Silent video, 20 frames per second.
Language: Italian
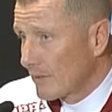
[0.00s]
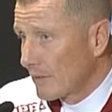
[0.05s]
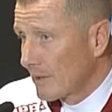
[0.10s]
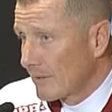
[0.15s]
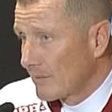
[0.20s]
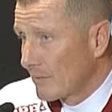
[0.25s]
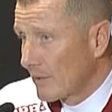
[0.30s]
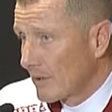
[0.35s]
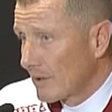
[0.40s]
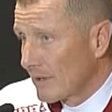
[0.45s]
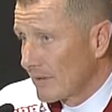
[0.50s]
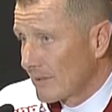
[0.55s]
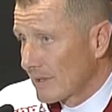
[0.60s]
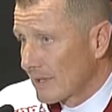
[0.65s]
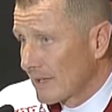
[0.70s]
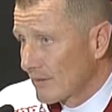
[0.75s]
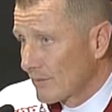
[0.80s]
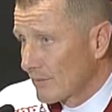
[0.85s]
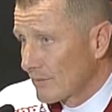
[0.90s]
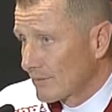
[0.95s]
con le molle,
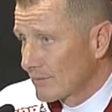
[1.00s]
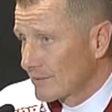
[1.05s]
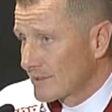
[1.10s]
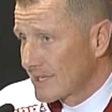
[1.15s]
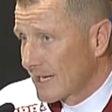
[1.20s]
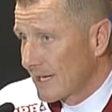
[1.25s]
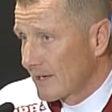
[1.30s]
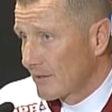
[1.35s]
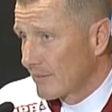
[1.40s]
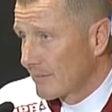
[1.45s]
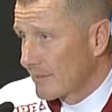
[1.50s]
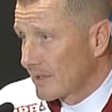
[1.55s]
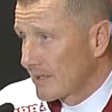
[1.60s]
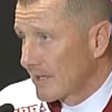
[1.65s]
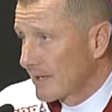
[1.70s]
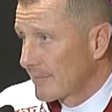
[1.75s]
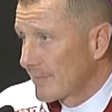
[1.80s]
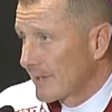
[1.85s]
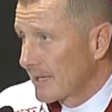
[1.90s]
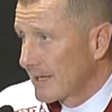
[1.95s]
perché non sai come
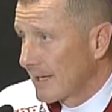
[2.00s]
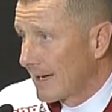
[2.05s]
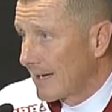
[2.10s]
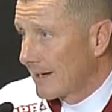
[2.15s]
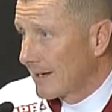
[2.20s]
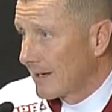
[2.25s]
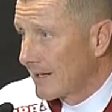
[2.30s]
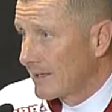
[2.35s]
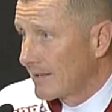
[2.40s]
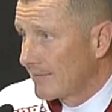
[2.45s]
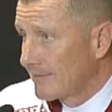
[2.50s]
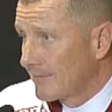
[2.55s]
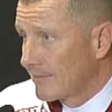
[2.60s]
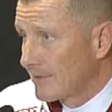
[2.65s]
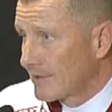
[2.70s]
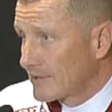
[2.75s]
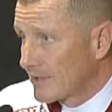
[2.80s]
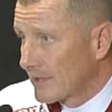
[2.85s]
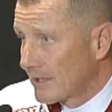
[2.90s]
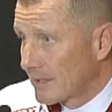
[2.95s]
interpretarla, è
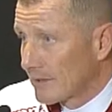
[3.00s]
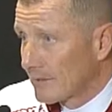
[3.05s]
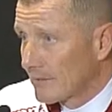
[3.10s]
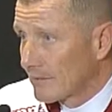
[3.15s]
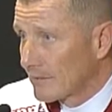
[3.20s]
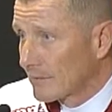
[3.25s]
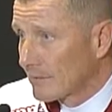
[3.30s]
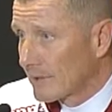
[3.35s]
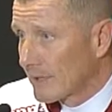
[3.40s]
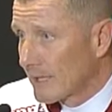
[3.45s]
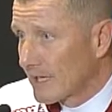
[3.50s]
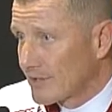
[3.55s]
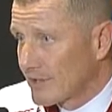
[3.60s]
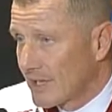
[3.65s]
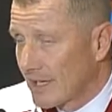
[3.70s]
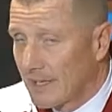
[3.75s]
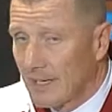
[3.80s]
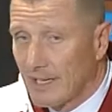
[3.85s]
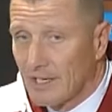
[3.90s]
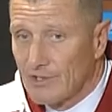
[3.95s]
difficile, non riesci
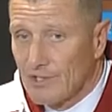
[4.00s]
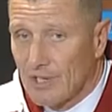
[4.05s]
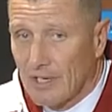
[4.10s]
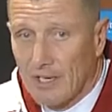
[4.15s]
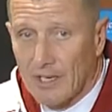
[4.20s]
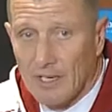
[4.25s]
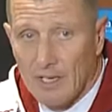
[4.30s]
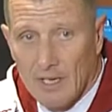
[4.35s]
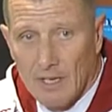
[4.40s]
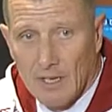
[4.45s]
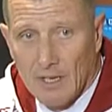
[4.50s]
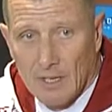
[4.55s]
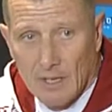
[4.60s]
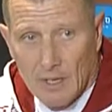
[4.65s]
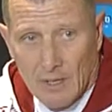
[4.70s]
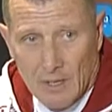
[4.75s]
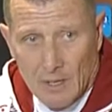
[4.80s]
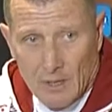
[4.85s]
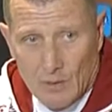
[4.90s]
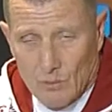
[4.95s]
a leggere
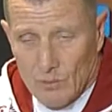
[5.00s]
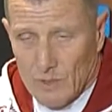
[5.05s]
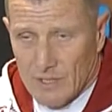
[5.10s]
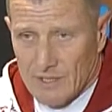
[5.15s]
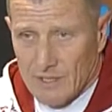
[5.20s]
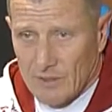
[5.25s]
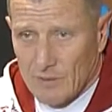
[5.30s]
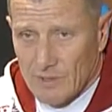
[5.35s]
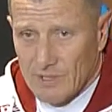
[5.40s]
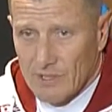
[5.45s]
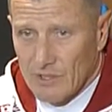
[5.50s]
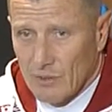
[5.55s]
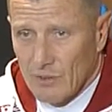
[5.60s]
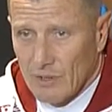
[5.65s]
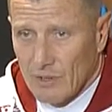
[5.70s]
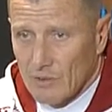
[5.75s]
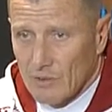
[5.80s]
una situazione